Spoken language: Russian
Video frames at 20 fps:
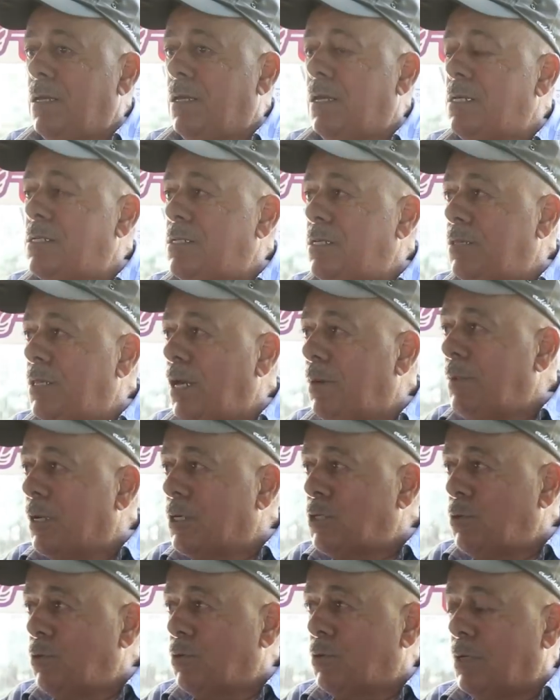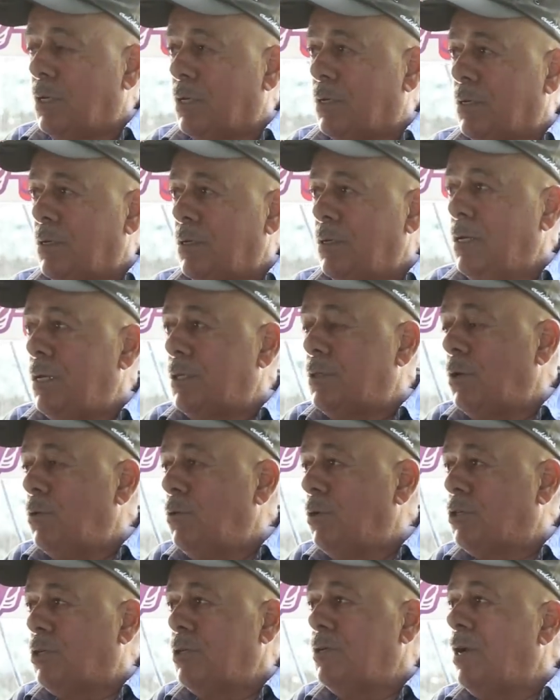ездить на маршрутках, это
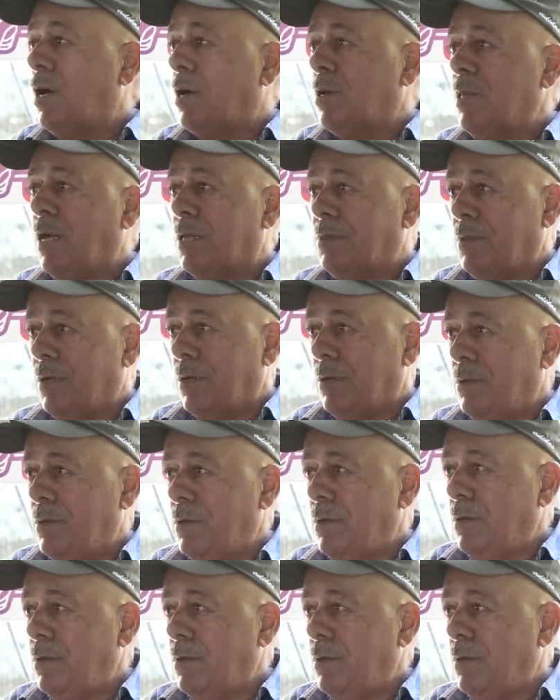очень накладно.